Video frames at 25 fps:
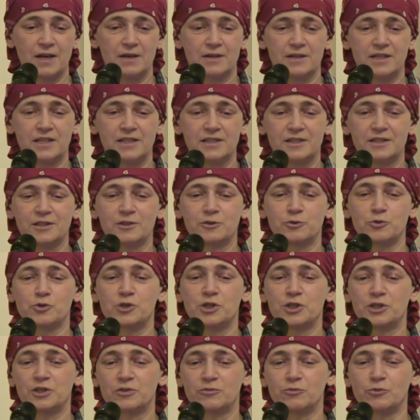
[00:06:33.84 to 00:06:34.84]
Из
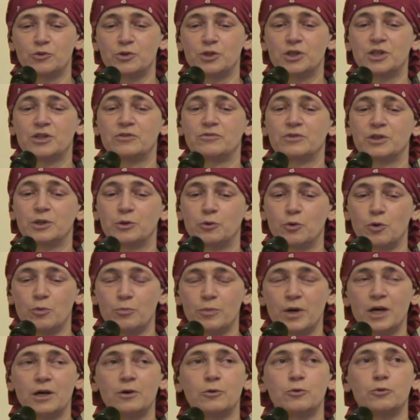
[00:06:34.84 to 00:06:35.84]
несуществующего
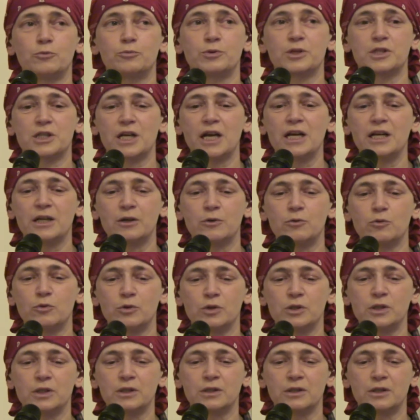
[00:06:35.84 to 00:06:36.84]
дома убежали
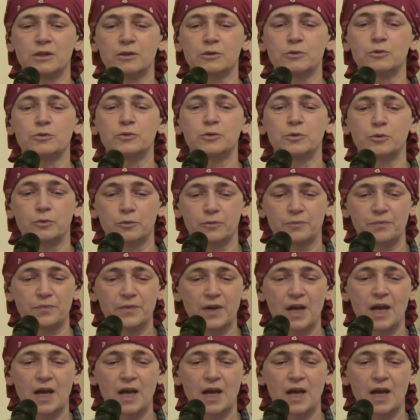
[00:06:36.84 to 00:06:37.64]
куклы на Луну.